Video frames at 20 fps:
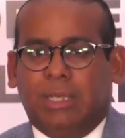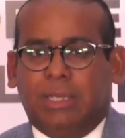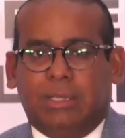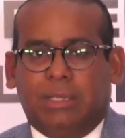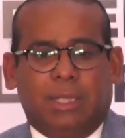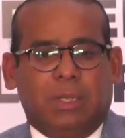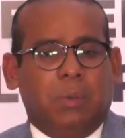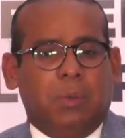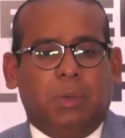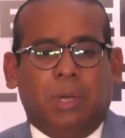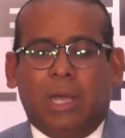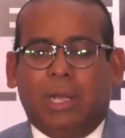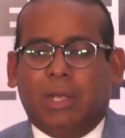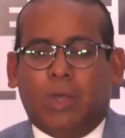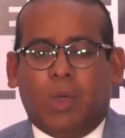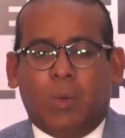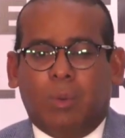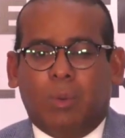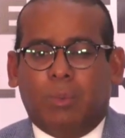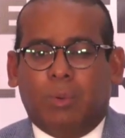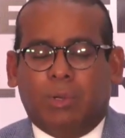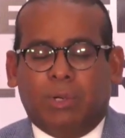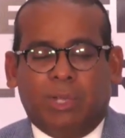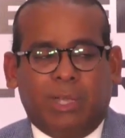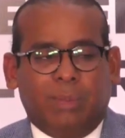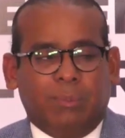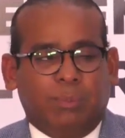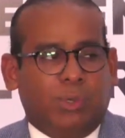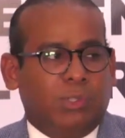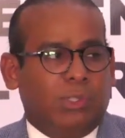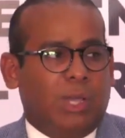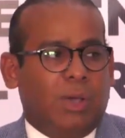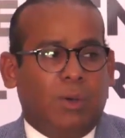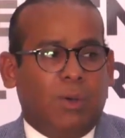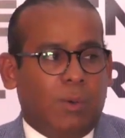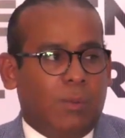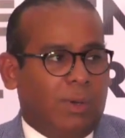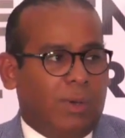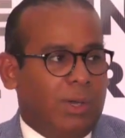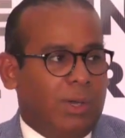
de lugares como por ejemplo Sajoma,